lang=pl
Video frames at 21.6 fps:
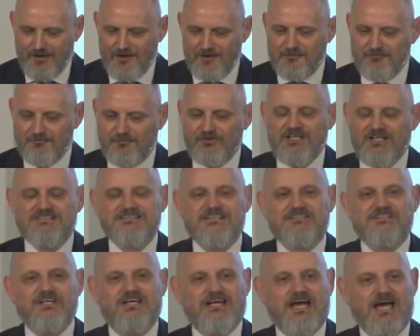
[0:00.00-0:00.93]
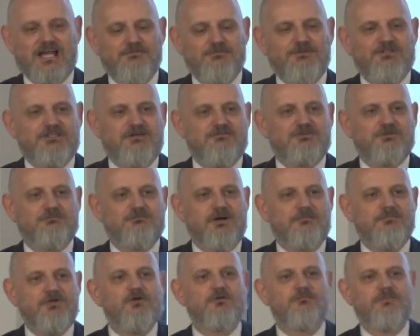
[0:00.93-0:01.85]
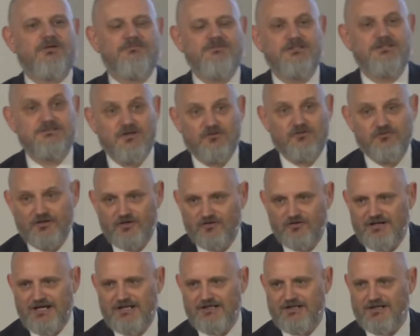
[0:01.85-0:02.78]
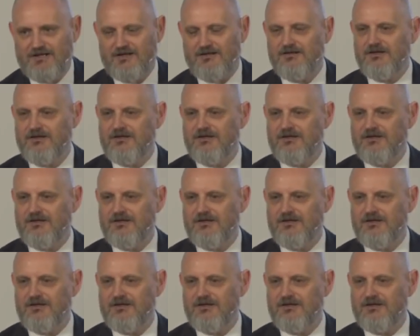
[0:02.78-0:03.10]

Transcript: bo nie chcę się karmić tym, co Babilon ma mi do zaoferowania